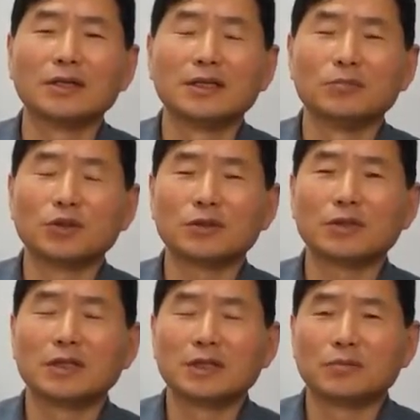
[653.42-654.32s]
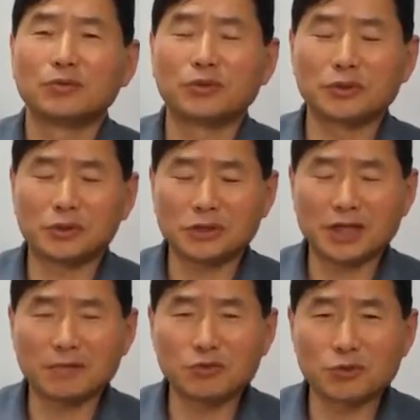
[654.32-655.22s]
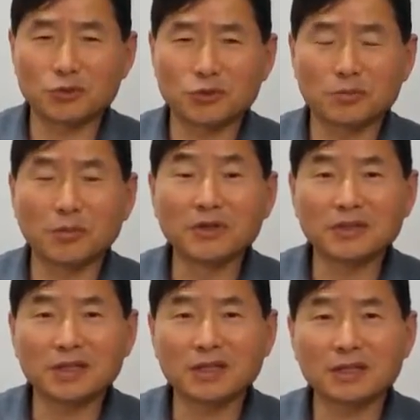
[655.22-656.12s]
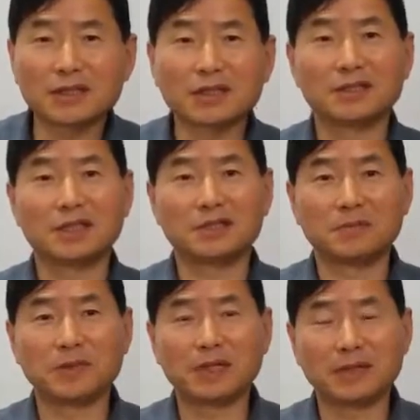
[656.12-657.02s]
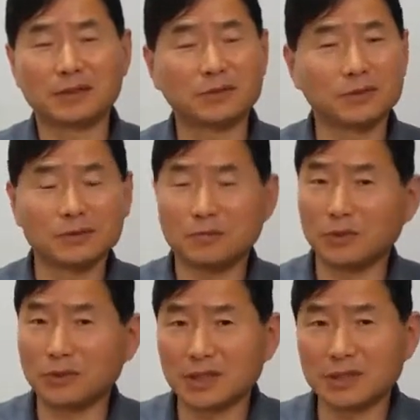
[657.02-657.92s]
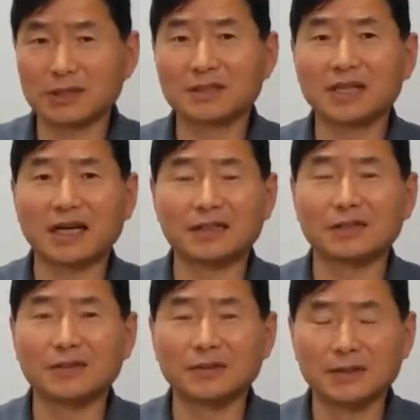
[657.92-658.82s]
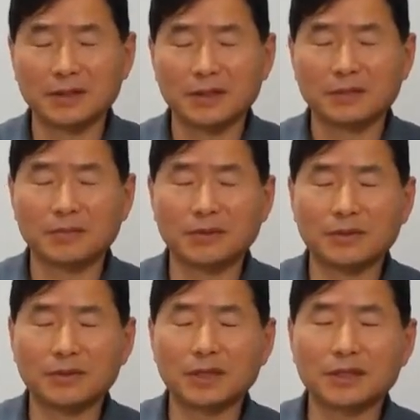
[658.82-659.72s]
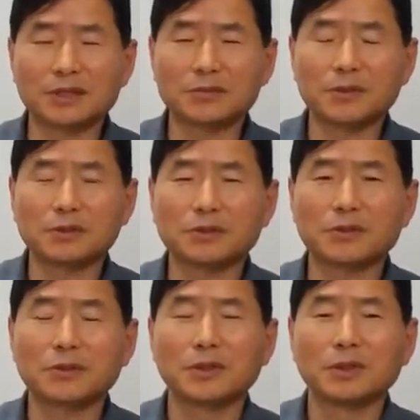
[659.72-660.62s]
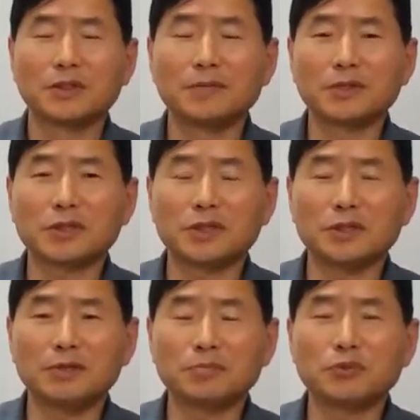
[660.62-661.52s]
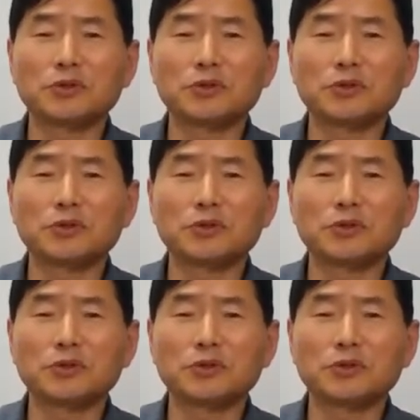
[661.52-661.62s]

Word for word: 물론 불교적인 참선으로 멍 때리기라는 게 있습니다. 그거는 멍하게 있는 게 아니에요. 멍하게 있으면서 내면 깊은